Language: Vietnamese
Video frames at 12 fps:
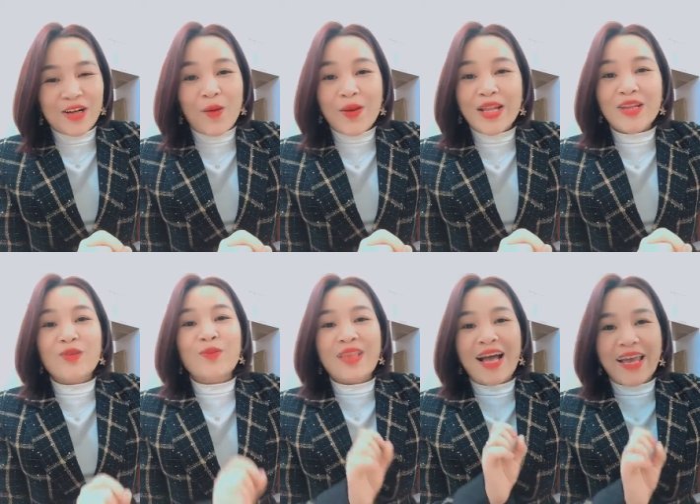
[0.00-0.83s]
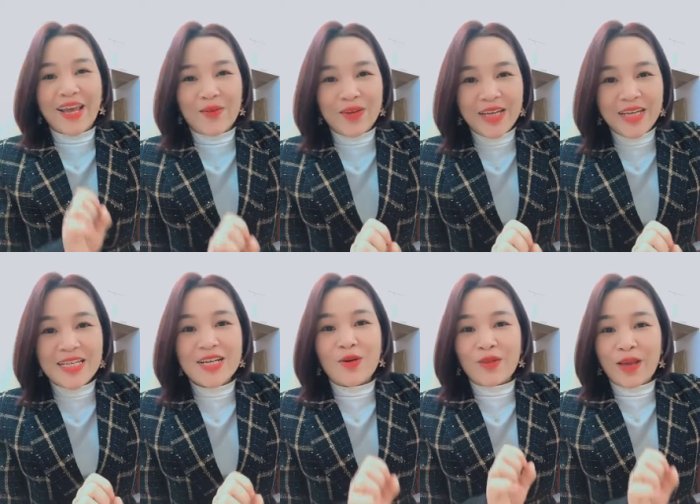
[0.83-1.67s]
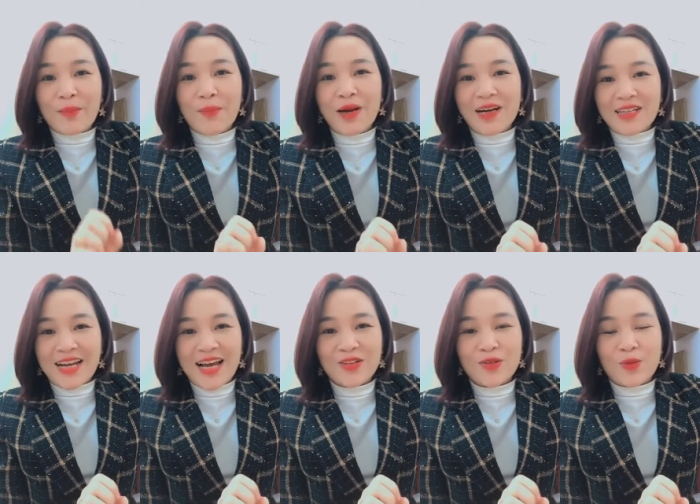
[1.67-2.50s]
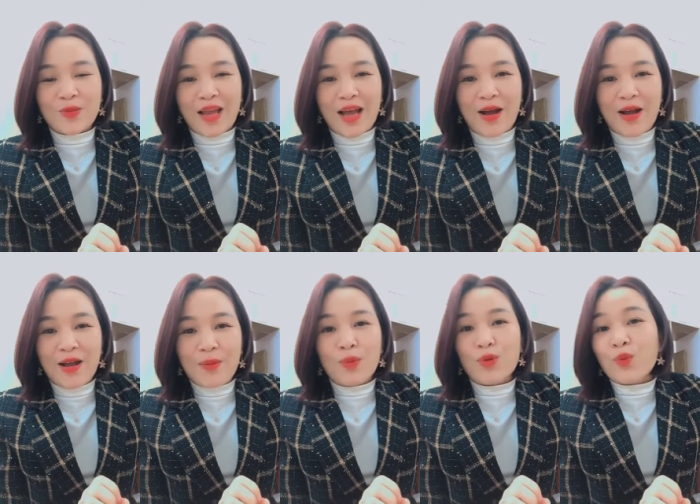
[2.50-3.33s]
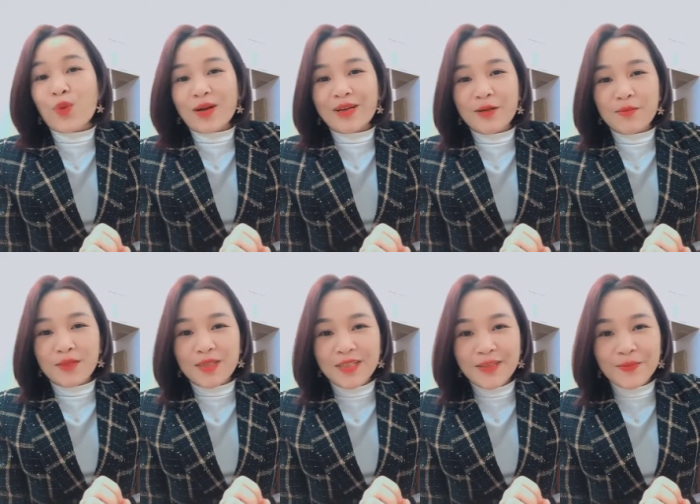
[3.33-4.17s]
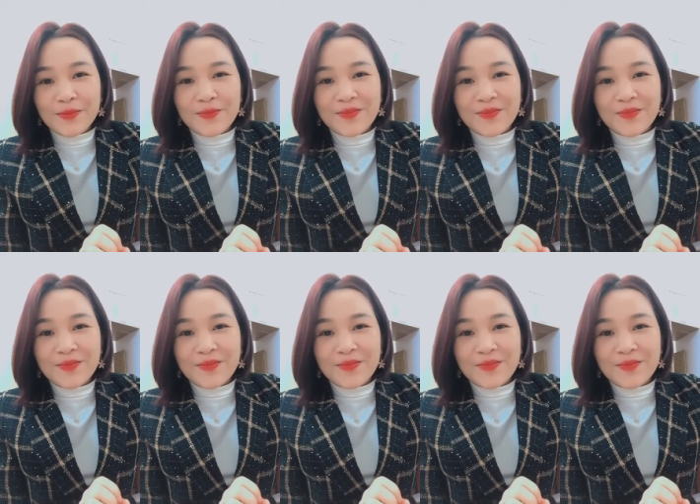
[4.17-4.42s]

không khiến cho chúng ta nghèo đi, nhưng có thể mở ra cho chúng ta một cuộc đời mới.